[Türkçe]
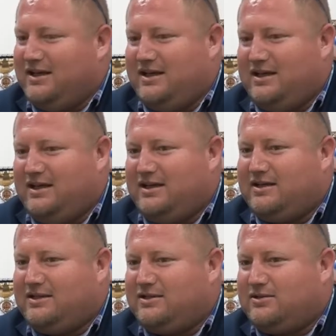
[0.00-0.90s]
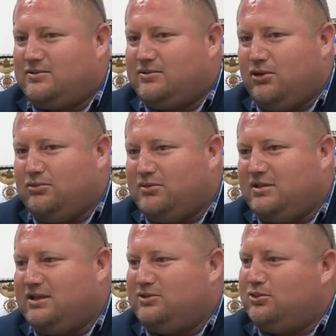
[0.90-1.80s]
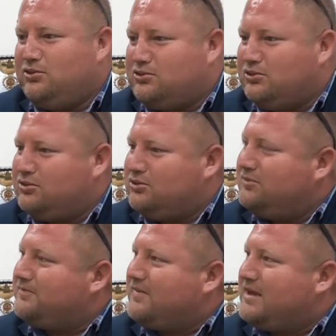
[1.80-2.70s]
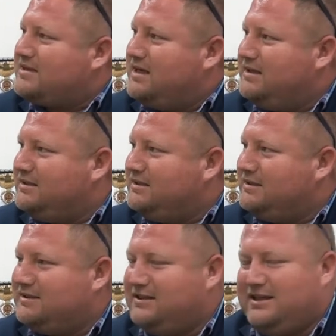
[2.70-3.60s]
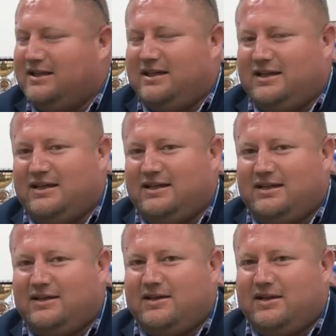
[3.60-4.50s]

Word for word: ee, olmamalı dürüstlük, saygınlık, e,